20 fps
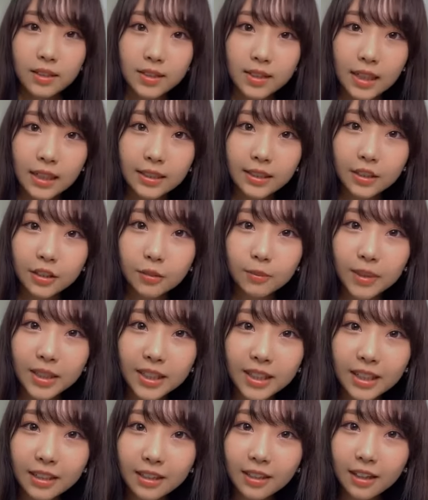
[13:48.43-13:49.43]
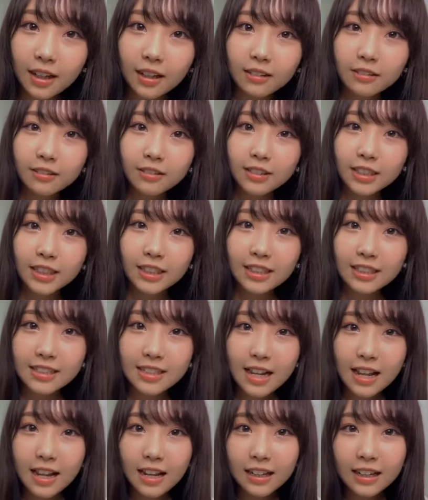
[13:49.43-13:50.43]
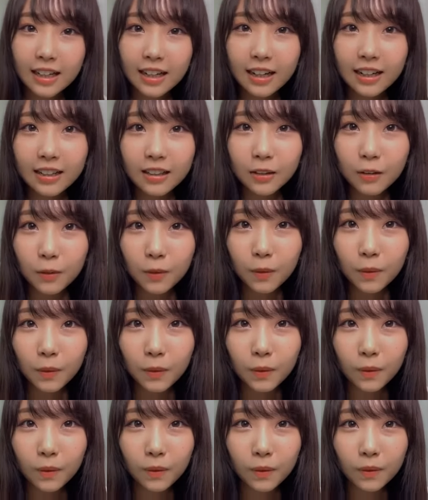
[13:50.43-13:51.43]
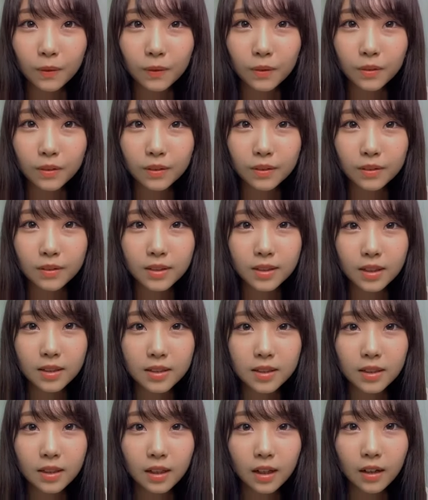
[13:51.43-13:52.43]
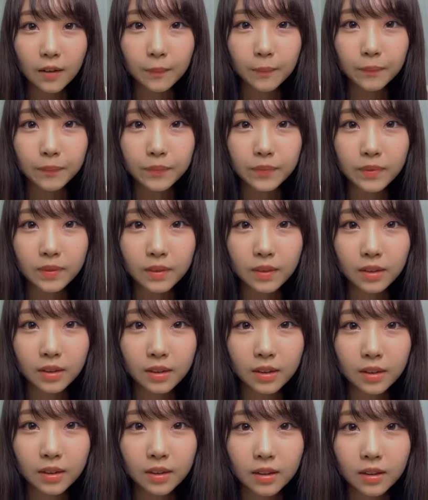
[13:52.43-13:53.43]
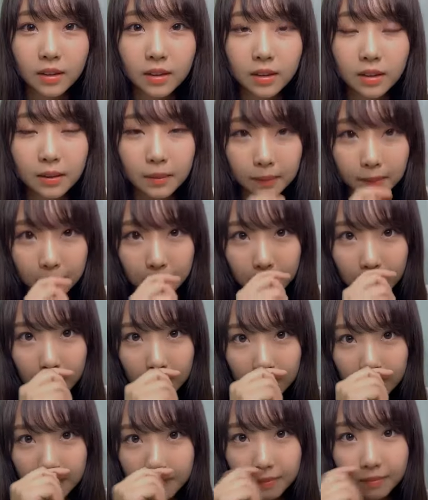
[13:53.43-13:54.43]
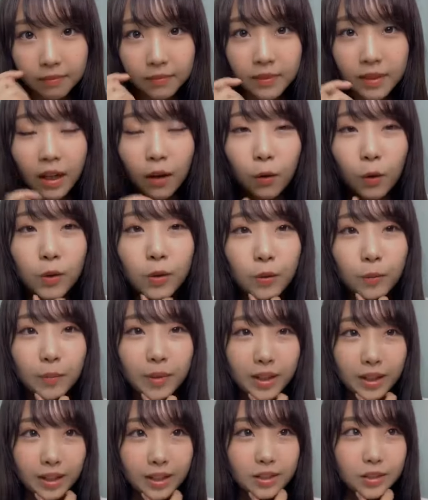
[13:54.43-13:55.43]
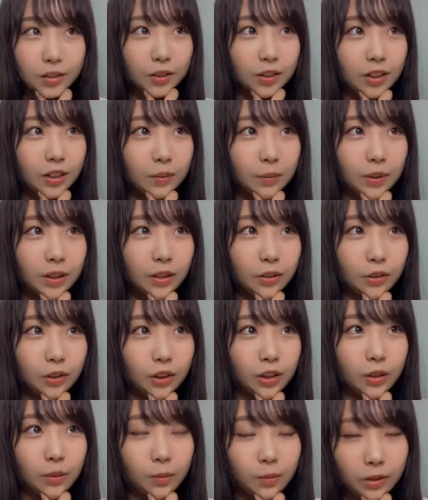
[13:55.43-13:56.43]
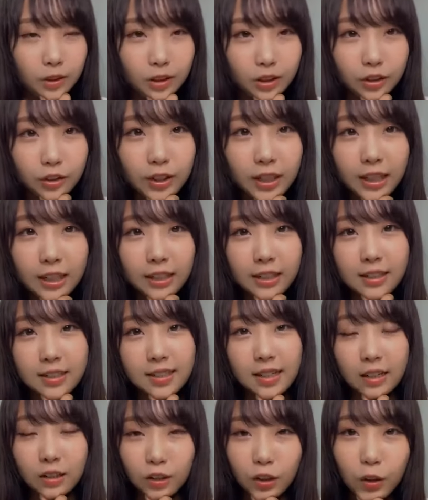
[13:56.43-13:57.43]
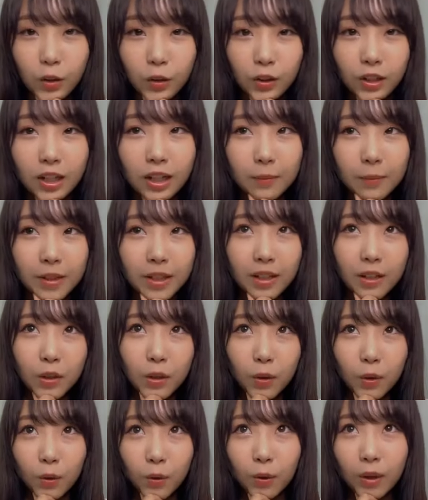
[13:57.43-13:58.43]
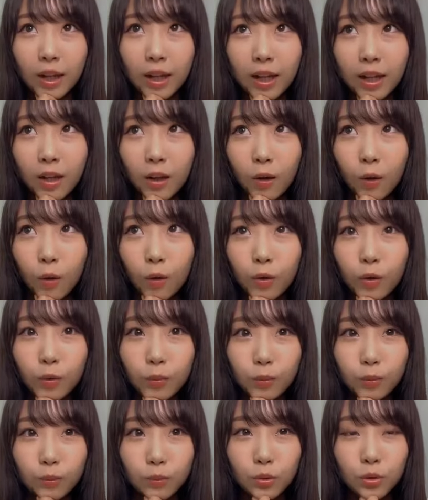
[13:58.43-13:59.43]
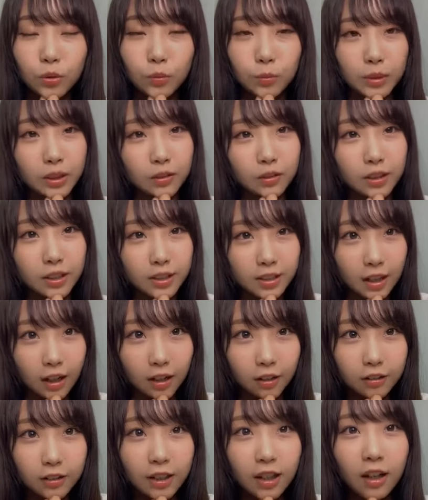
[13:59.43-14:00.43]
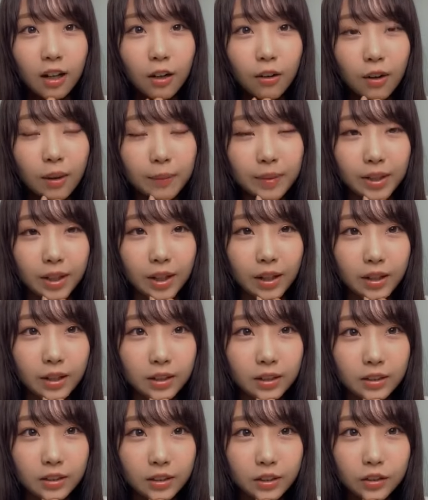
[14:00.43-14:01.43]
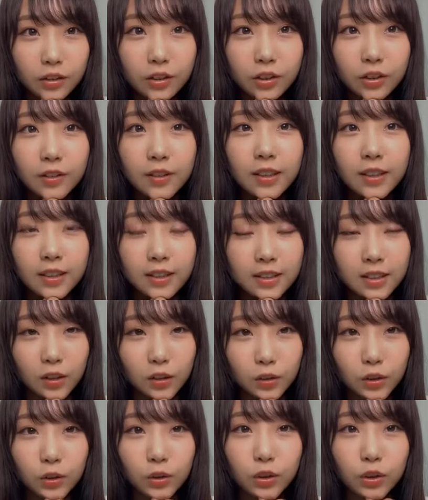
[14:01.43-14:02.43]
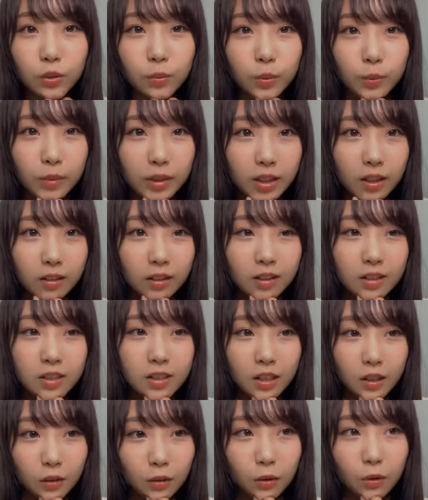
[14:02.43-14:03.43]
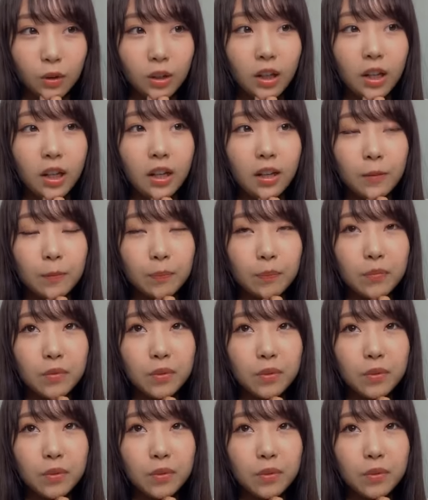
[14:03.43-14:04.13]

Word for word: あこの前そうグラビアといえばゆきりんさんのグラビアのオフムービーっていうんですか裏側みたいなゆきりんさんの YouTube 見たんですけど、ゆきりんさんもう細元が細いから撮影前もご飯食べててい